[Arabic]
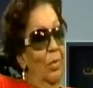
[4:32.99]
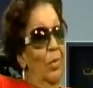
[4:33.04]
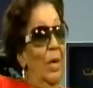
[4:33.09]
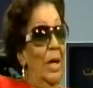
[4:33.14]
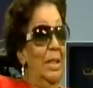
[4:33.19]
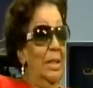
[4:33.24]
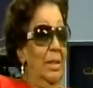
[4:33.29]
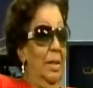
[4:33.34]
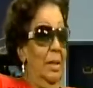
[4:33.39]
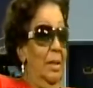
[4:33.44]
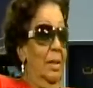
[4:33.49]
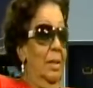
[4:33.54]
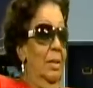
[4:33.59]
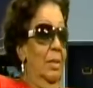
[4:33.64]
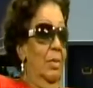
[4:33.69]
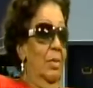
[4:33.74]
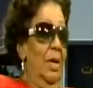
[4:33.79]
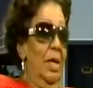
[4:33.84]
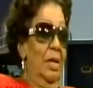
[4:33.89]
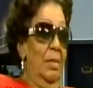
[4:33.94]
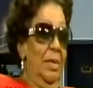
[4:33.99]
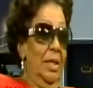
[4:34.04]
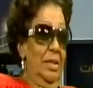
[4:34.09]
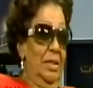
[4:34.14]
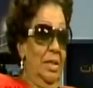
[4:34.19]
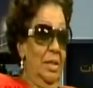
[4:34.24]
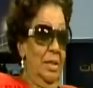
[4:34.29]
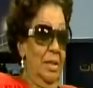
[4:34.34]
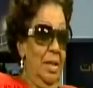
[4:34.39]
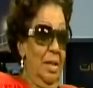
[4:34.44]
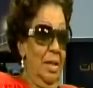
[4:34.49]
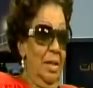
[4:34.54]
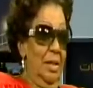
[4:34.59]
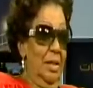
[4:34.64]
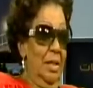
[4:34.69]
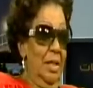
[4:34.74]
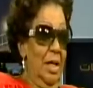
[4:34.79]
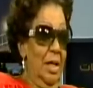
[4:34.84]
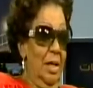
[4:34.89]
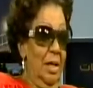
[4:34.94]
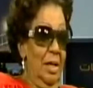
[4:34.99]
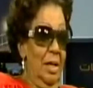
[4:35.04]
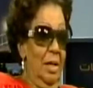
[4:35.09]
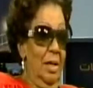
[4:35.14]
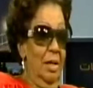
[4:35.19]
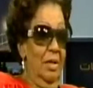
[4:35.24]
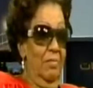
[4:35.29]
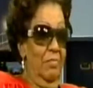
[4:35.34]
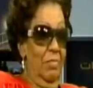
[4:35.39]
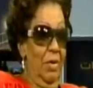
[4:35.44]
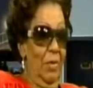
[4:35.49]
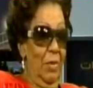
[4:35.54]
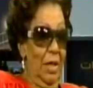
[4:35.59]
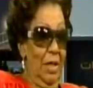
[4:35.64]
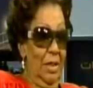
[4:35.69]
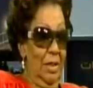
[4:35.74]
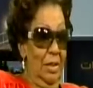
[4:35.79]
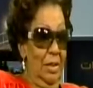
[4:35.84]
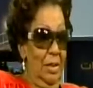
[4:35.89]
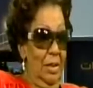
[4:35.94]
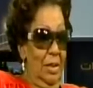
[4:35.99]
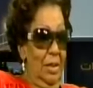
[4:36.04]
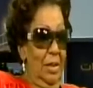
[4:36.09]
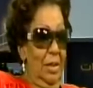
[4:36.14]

وعدتك وأنا ما احتجت إني أخرب بوعدي